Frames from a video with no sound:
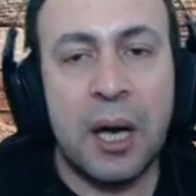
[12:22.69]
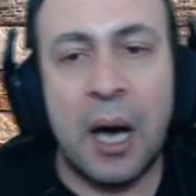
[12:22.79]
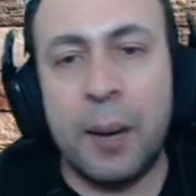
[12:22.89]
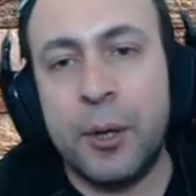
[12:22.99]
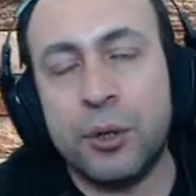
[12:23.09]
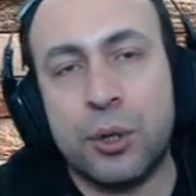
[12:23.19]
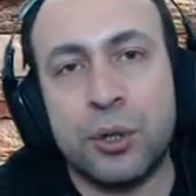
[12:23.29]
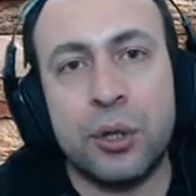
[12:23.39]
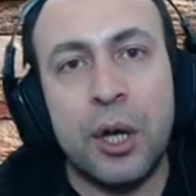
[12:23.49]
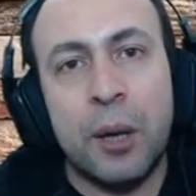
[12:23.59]
Haberiniz
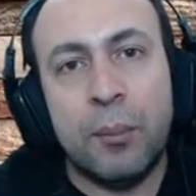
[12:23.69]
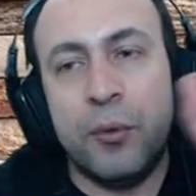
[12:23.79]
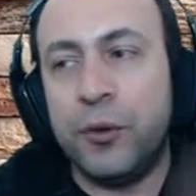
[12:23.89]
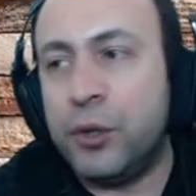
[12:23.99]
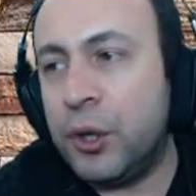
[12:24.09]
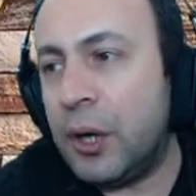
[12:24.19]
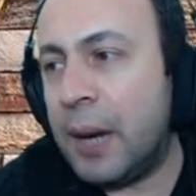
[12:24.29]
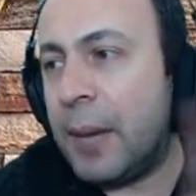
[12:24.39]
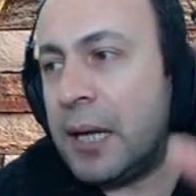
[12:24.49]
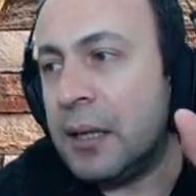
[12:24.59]
olsun. Bu videoyu
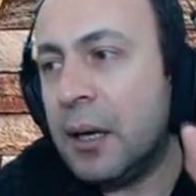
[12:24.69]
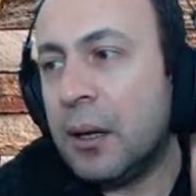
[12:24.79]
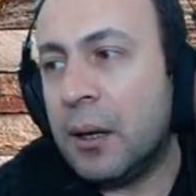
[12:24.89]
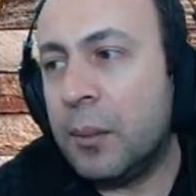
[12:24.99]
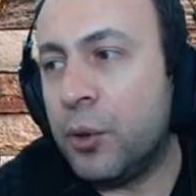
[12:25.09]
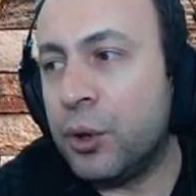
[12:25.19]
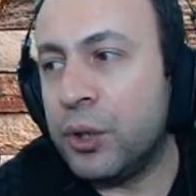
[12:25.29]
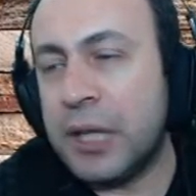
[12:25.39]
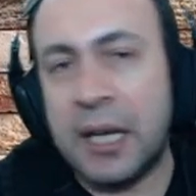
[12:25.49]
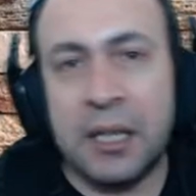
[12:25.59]
hemen
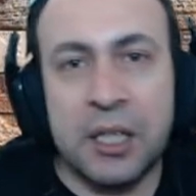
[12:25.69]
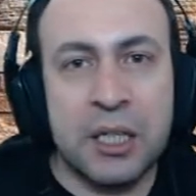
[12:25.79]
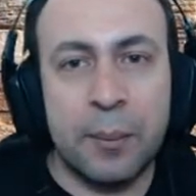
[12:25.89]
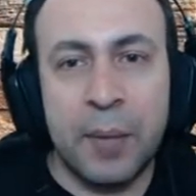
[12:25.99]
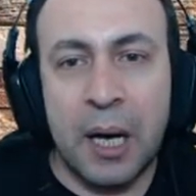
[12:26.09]
bugün yayınlayacağım.